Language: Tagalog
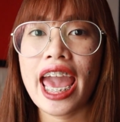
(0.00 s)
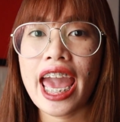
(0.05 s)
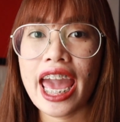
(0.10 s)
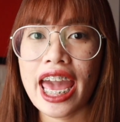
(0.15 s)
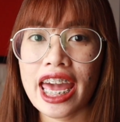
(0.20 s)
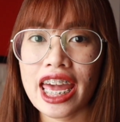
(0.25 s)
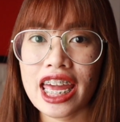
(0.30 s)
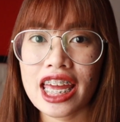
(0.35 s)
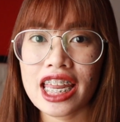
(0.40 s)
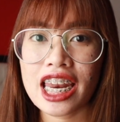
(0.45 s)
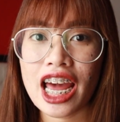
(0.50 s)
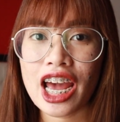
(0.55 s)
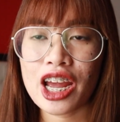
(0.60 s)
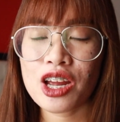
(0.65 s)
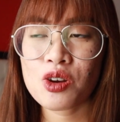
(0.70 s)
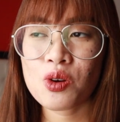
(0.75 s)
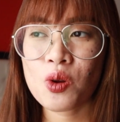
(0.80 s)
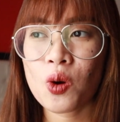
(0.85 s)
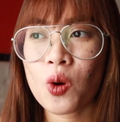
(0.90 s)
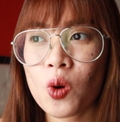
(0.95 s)
And
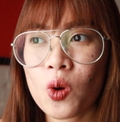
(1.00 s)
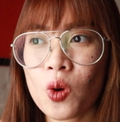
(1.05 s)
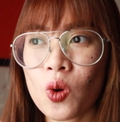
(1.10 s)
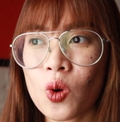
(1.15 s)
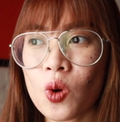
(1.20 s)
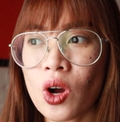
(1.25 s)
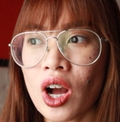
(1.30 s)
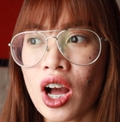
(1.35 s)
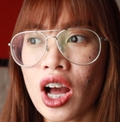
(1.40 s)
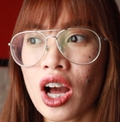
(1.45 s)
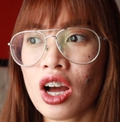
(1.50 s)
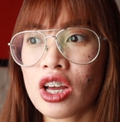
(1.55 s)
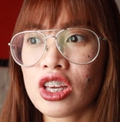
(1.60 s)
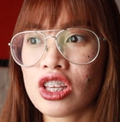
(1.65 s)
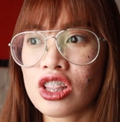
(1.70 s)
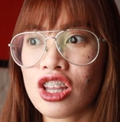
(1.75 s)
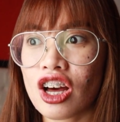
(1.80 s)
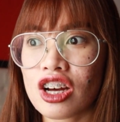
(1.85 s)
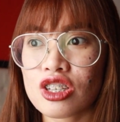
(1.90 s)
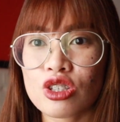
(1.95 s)
I know
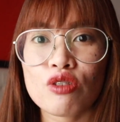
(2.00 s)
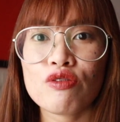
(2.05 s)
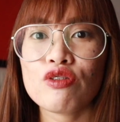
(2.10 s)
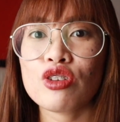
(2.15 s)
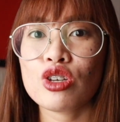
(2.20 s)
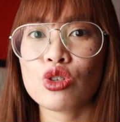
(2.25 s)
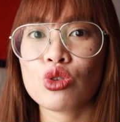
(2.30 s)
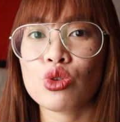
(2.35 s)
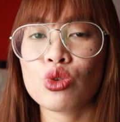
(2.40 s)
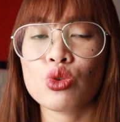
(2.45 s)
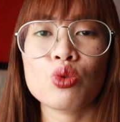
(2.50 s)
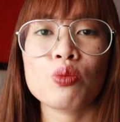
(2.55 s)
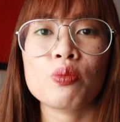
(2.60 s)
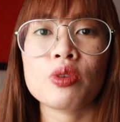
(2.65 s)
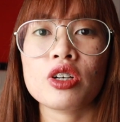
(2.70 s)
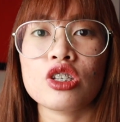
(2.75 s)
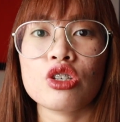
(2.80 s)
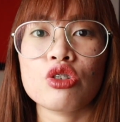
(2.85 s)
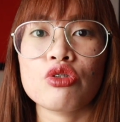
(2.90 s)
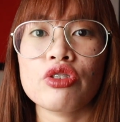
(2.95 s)
lots of
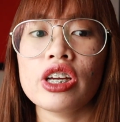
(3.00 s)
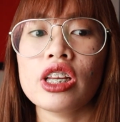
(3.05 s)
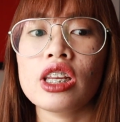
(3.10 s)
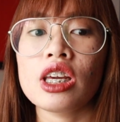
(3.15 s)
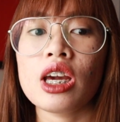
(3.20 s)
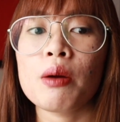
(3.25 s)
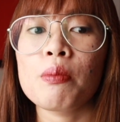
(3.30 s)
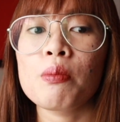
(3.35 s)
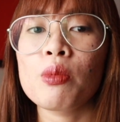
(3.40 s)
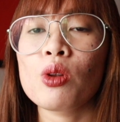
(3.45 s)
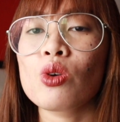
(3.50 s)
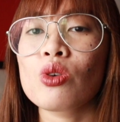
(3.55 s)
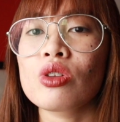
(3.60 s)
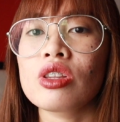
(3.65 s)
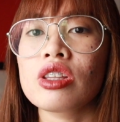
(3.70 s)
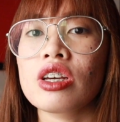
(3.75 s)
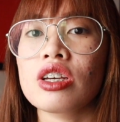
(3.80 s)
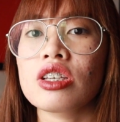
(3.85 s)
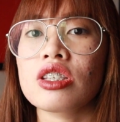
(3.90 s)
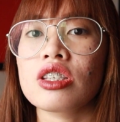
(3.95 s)
YouTubers really
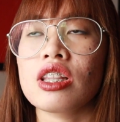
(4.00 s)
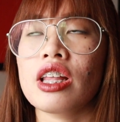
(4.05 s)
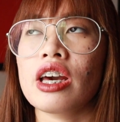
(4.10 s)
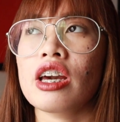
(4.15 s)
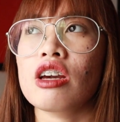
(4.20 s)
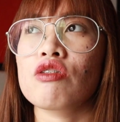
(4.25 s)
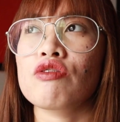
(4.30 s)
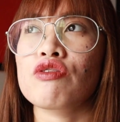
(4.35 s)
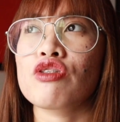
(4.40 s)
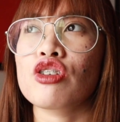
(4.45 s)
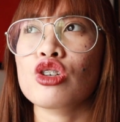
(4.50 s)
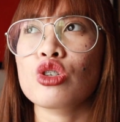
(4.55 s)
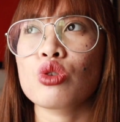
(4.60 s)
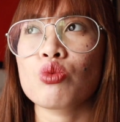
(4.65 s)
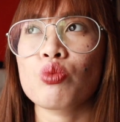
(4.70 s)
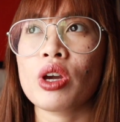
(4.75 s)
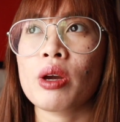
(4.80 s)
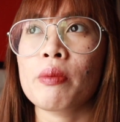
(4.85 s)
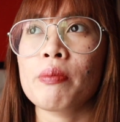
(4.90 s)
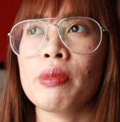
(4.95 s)
upload this like
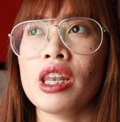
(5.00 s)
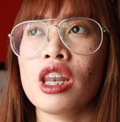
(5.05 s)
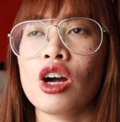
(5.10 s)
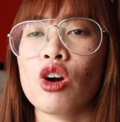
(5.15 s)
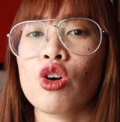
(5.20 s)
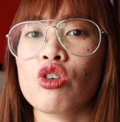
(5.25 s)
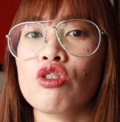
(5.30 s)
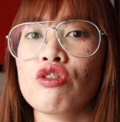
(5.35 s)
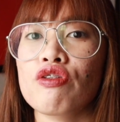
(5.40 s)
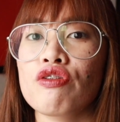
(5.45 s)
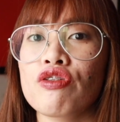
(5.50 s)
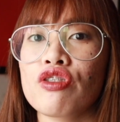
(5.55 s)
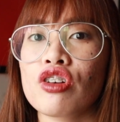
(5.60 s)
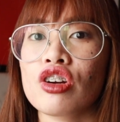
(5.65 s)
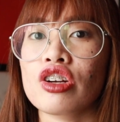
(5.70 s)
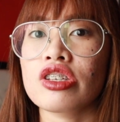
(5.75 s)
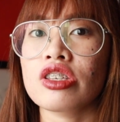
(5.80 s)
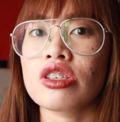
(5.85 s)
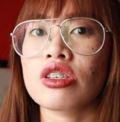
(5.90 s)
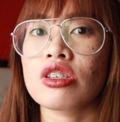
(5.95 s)
first week pa lang or
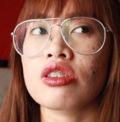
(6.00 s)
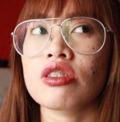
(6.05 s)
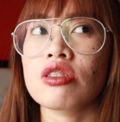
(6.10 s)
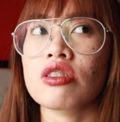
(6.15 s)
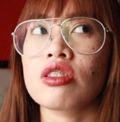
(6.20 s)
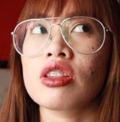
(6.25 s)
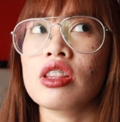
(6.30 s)
first